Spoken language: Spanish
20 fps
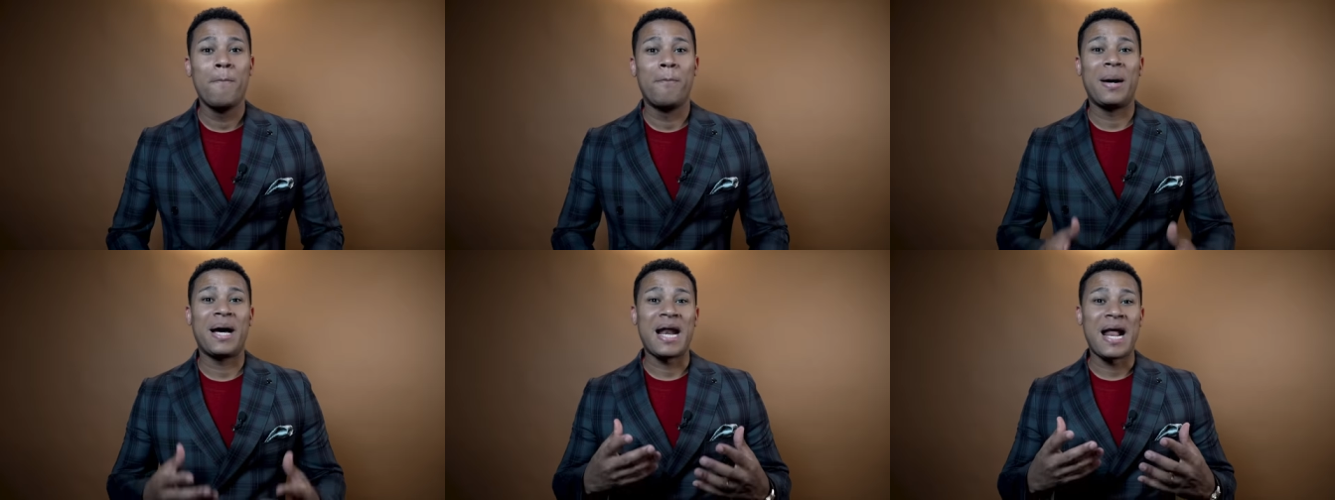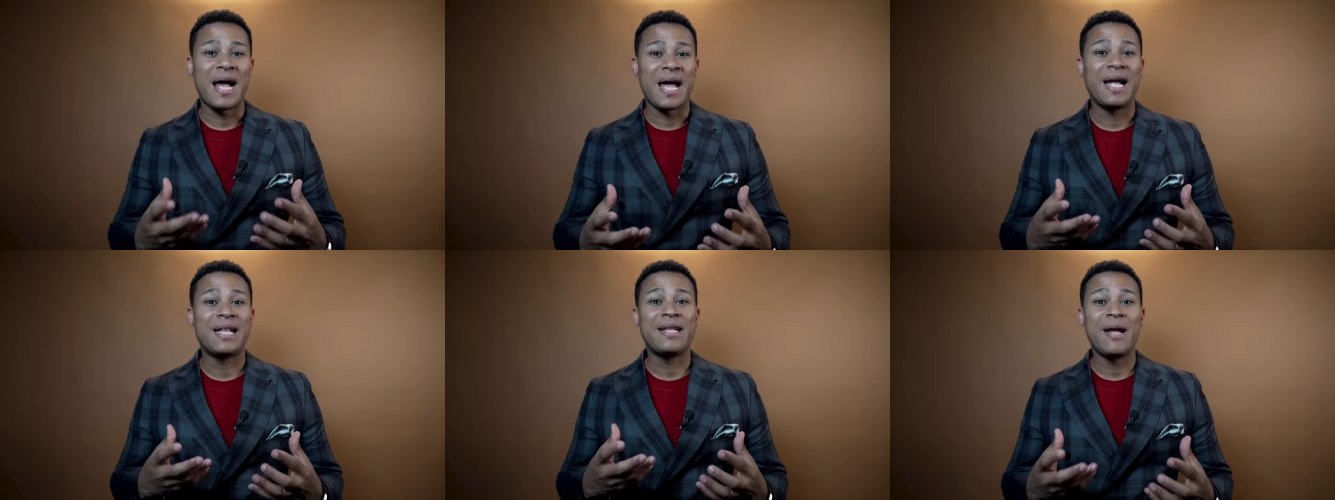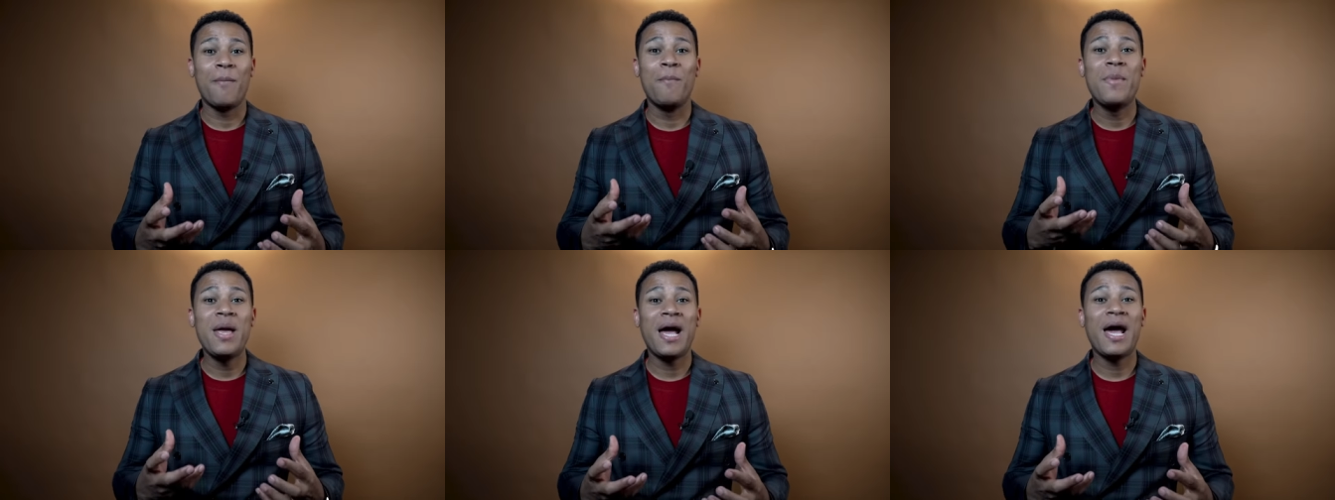para que
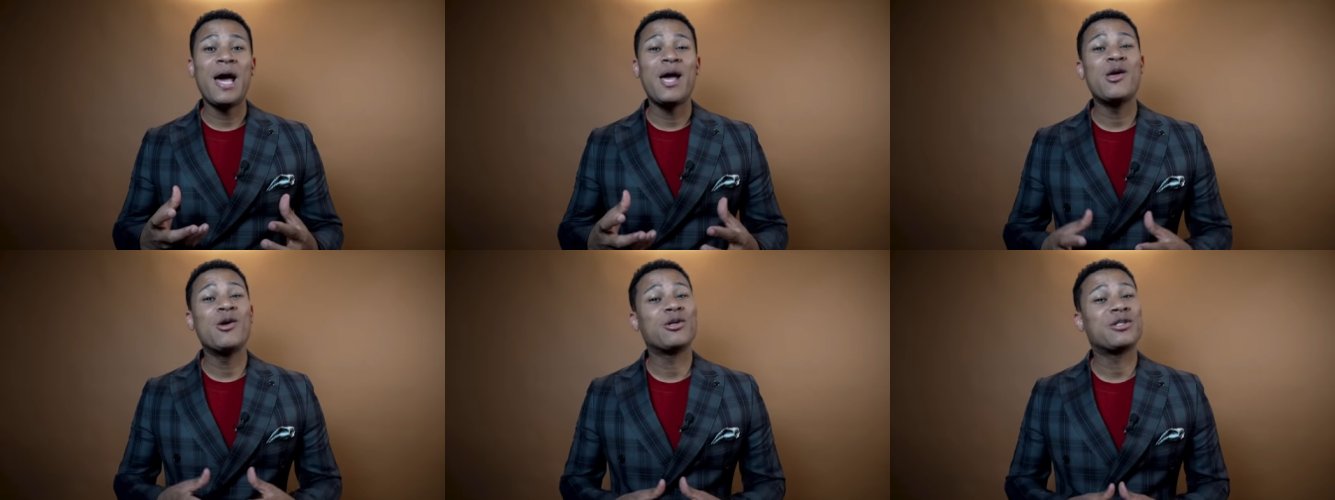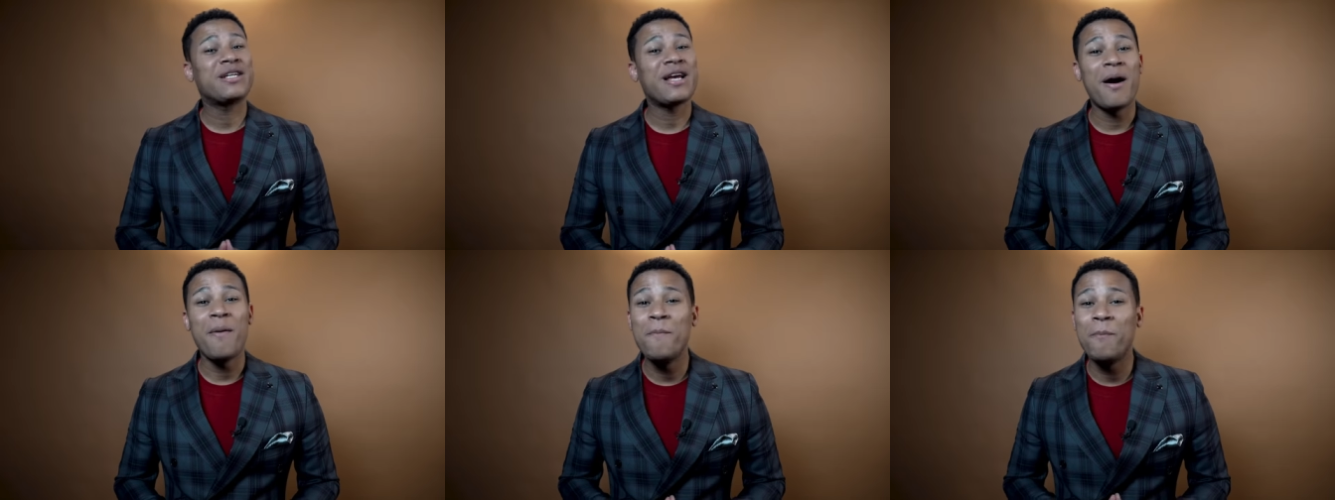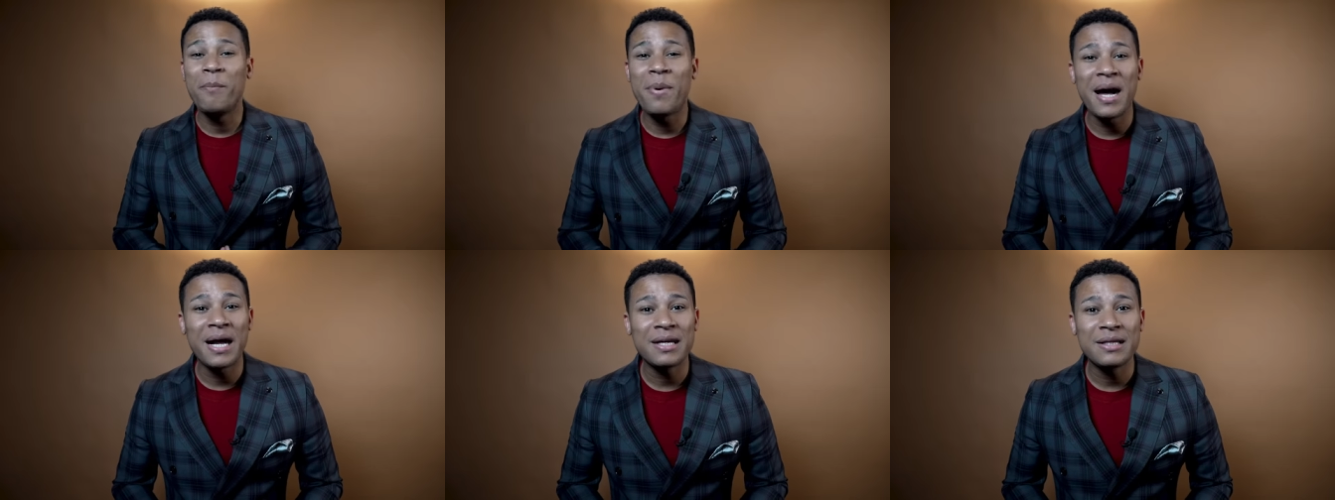también ellos
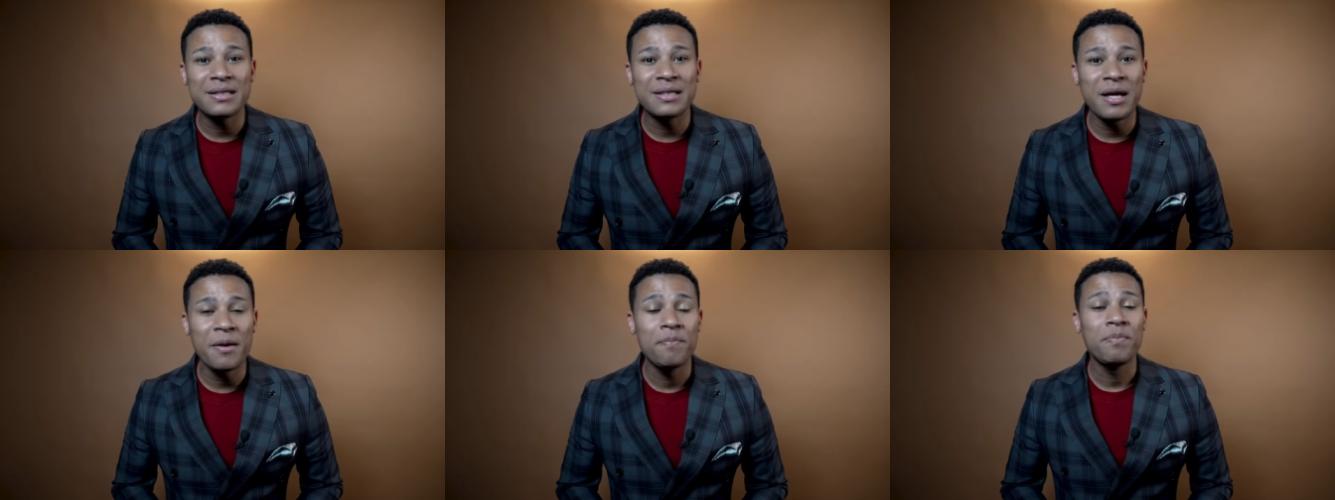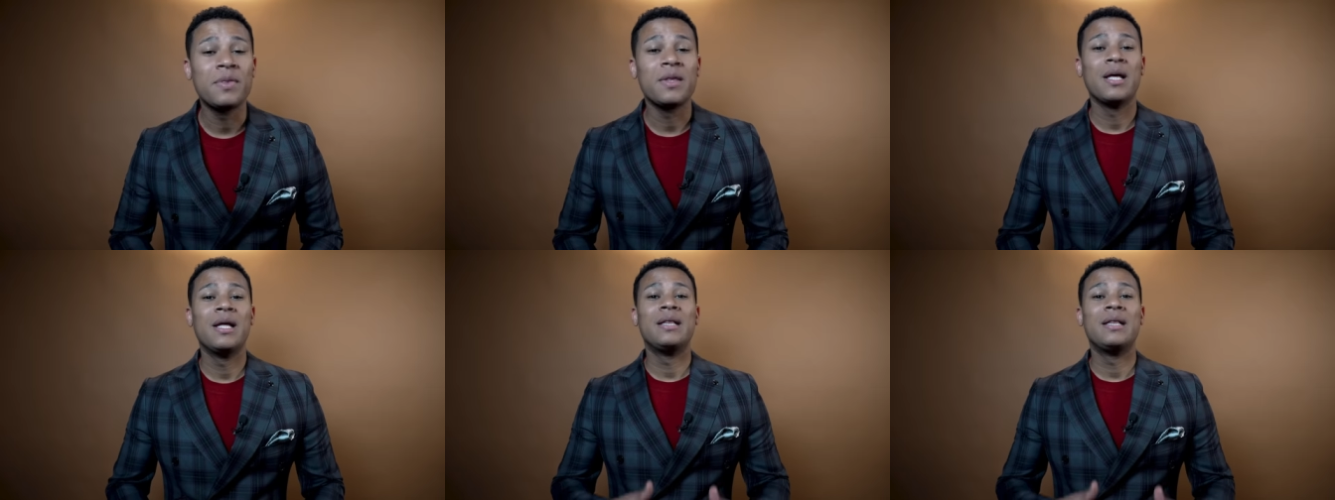sean parte